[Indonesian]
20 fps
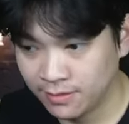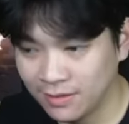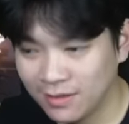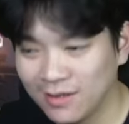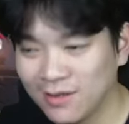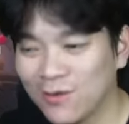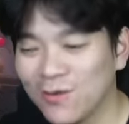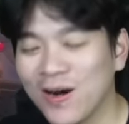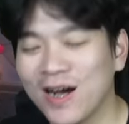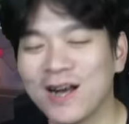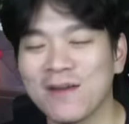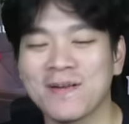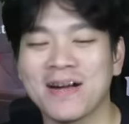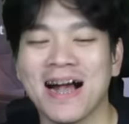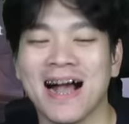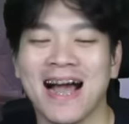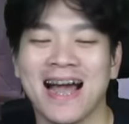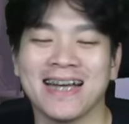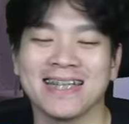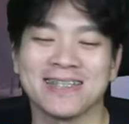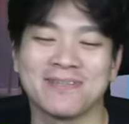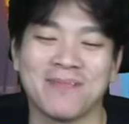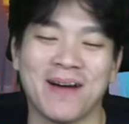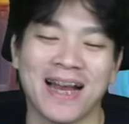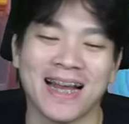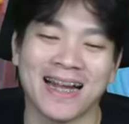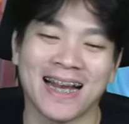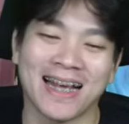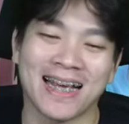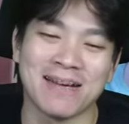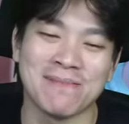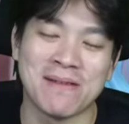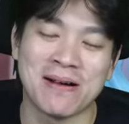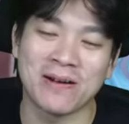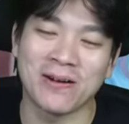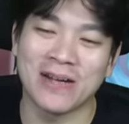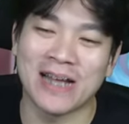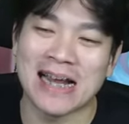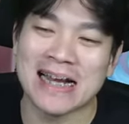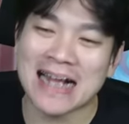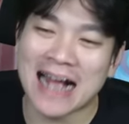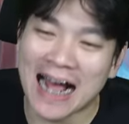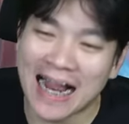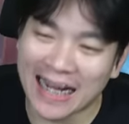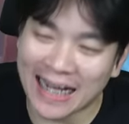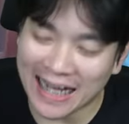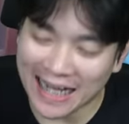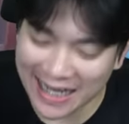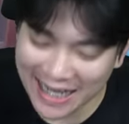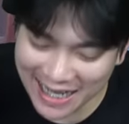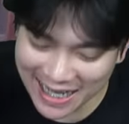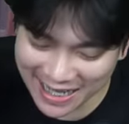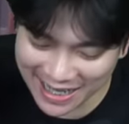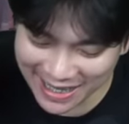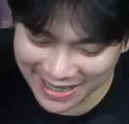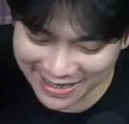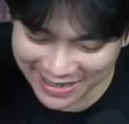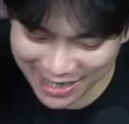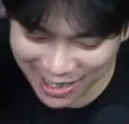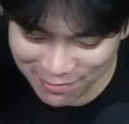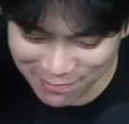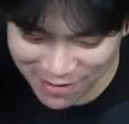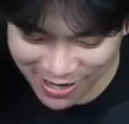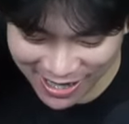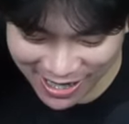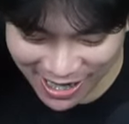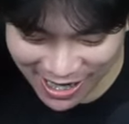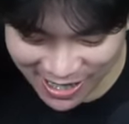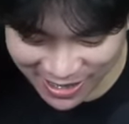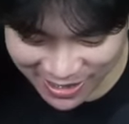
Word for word: What up guys, balik lagi sama gue dan kali ini kita bakal